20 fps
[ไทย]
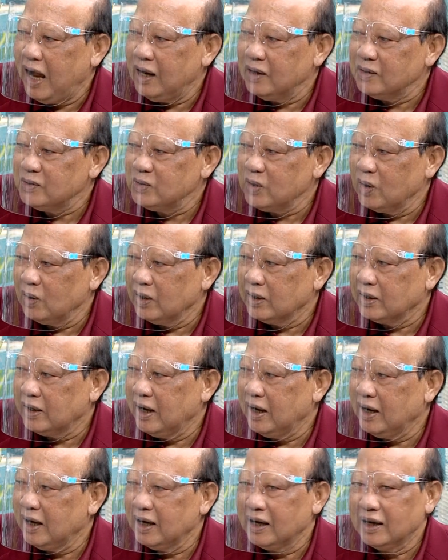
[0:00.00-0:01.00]
ทะจระ
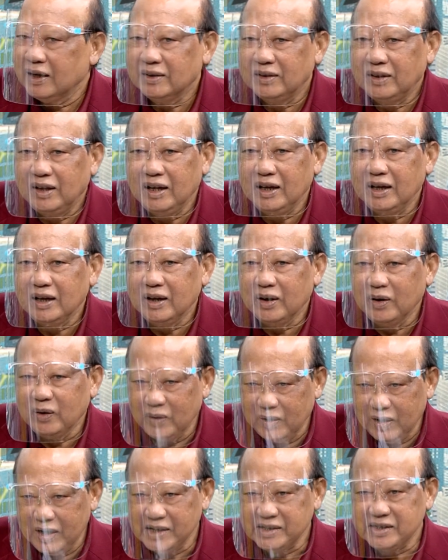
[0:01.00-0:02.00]
เข้ที่อิ
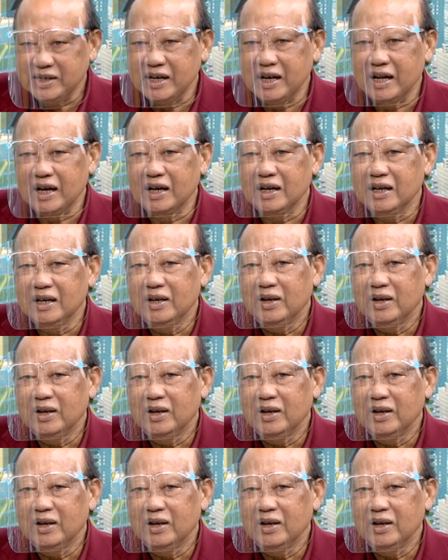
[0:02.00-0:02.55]
นโดนีเซีย